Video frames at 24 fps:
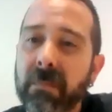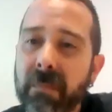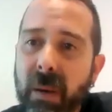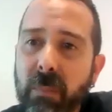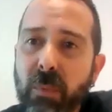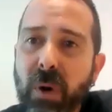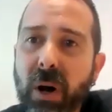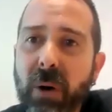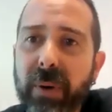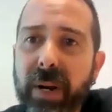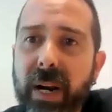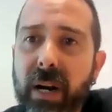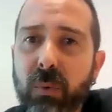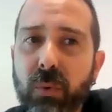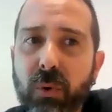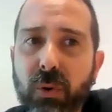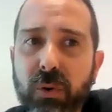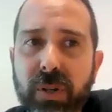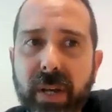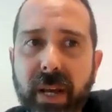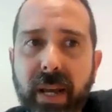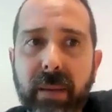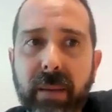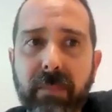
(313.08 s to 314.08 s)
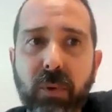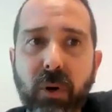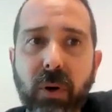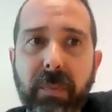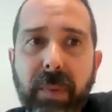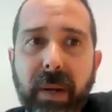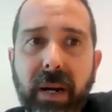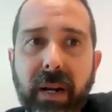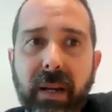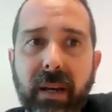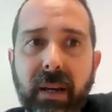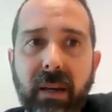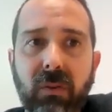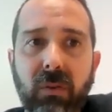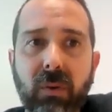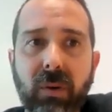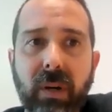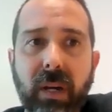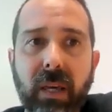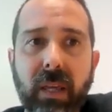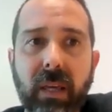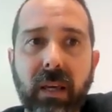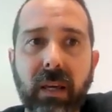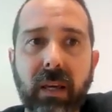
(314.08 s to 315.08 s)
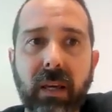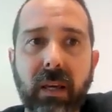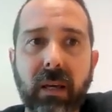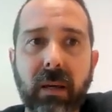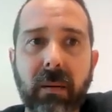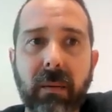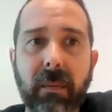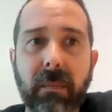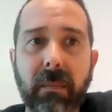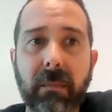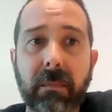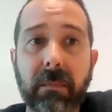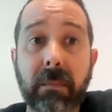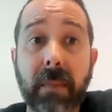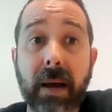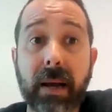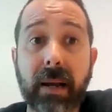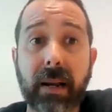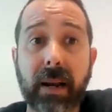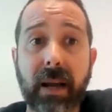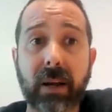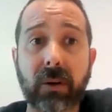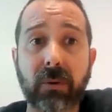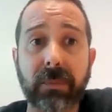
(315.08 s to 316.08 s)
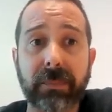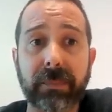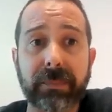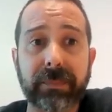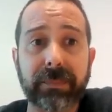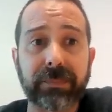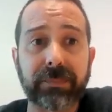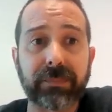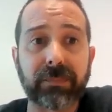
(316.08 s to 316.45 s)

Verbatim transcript: Vamos a ver algunos ejemplos para que esto quede más claro.